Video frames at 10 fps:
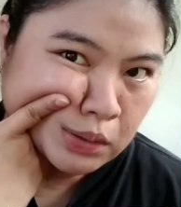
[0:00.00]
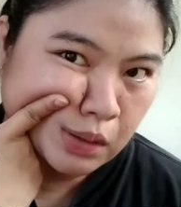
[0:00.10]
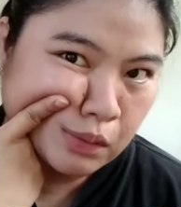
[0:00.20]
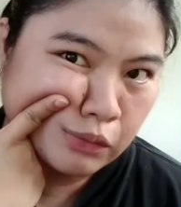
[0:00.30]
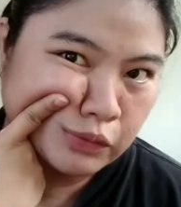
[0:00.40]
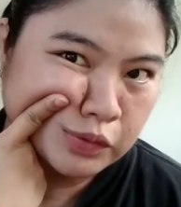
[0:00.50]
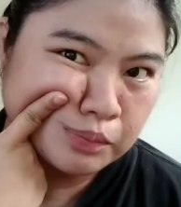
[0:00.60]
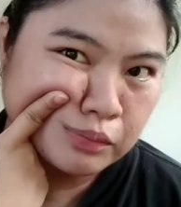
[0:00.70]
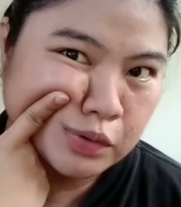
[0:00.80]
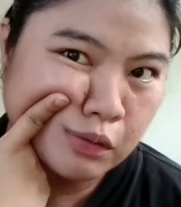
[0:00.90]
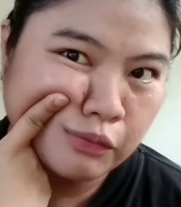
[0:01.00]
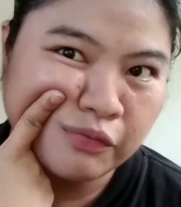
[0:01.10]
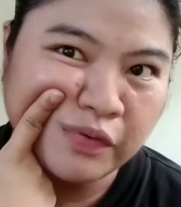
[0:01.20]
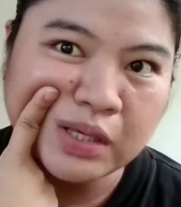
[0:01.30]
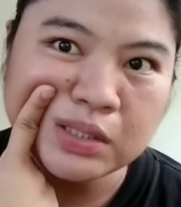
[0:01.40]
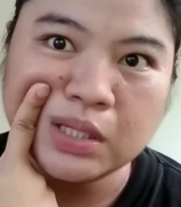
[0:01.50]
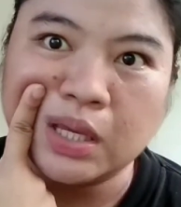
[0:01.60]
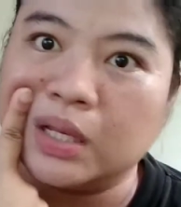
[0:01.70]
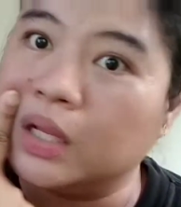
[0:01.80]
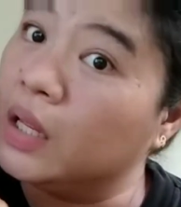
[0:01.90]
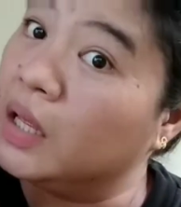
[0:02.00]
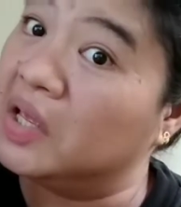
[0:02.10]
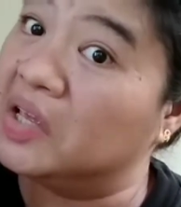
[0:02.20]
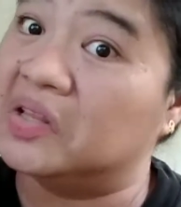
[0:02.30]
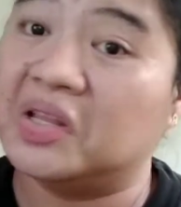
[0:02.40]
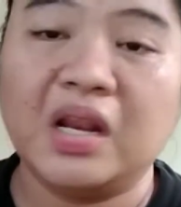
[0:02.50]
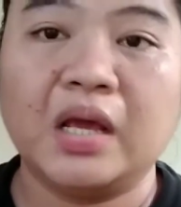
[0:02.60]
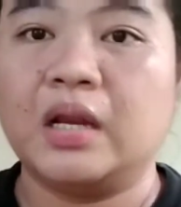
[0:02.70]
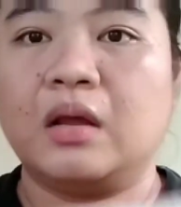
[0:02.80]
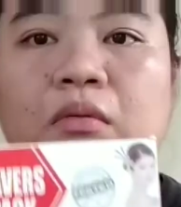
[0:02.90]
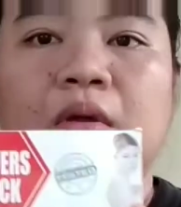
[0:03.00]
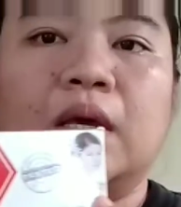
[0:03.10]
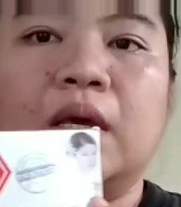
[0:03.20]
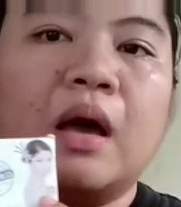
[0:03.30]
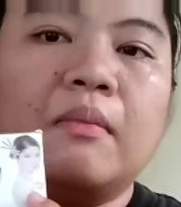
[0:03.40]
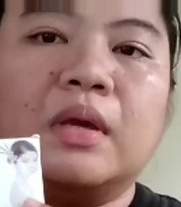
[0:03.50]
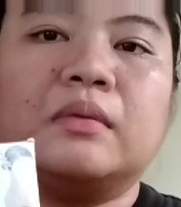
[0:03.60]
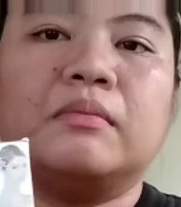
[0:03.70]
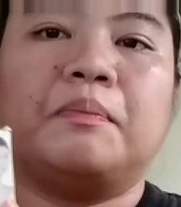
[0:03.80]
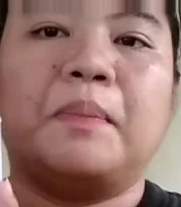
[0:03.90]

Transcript: sa akong sa akong face kay dili dili kani ako gamit.